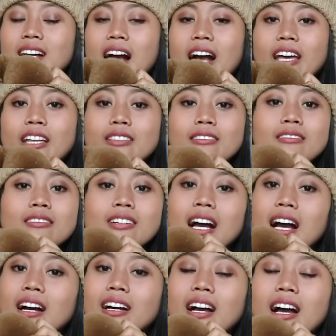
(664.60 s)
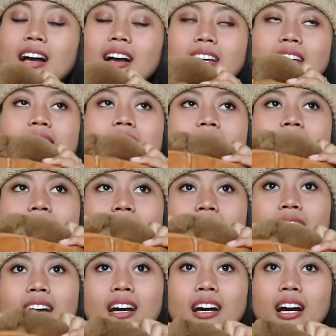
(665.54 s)
kaki tuh nggak nggak ini
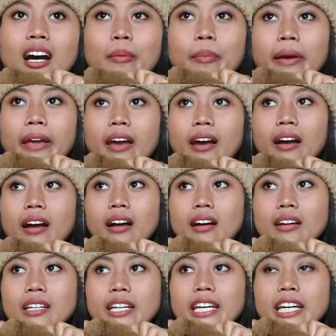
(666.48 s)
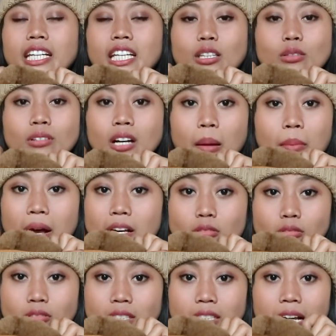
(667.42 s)
apa ya dinginnya tuh nggak
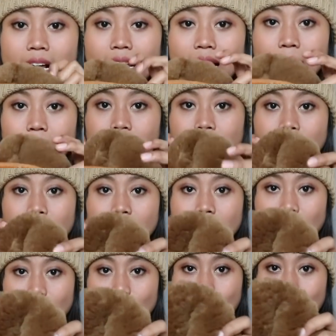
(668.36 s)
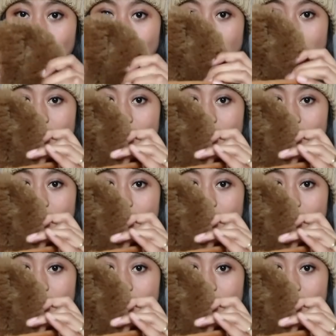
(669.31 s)
masuk ke dalam tuh